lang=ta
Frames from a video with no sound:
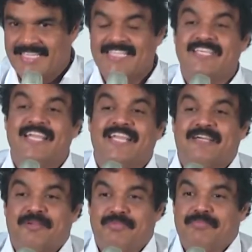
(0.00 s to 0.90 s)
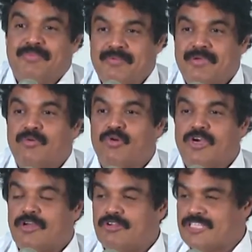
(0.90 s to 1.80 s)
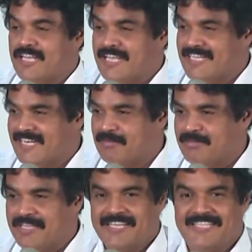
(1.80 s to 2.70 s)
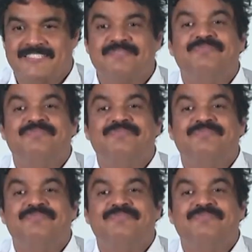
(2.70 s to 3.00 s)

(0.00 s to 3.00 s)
இது எனக்கு ரொம்ப பெருமை உங்களில் ஒருத்தனாக இருக்கிறேன் அப்படிங்கிறது